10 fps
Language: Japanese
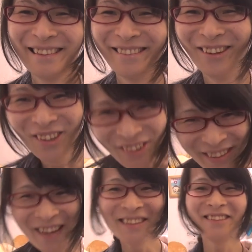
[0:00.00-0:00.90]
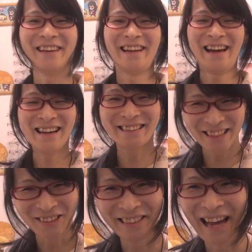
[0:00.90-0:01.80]
これほんと楽しみ早く
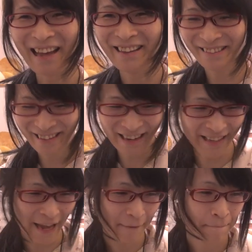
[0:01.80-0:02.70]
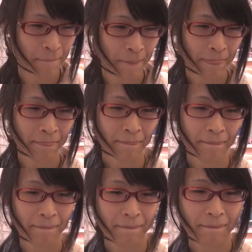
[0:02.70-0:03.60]
セットしたいそんなわけで、
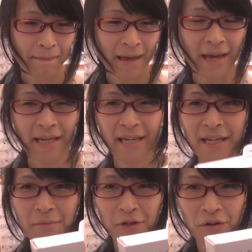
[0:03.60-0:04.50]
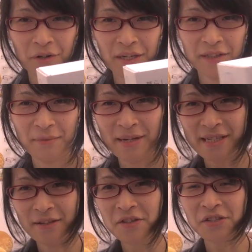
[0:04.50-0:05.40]
えー、e いリモートリンクジャパン
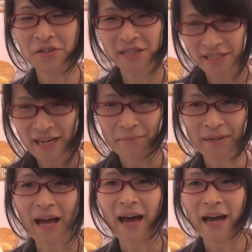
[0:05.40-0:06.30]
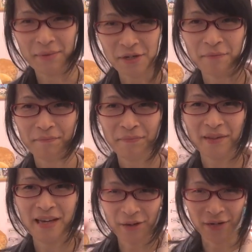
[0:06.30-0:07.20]
さんの商品でしたまた会いましょ
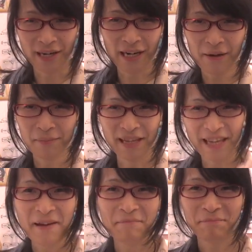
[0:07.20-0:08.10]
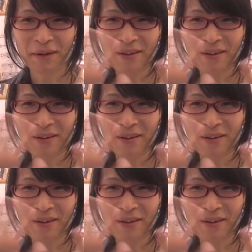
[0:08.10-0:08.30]
う概要欄から見てねバ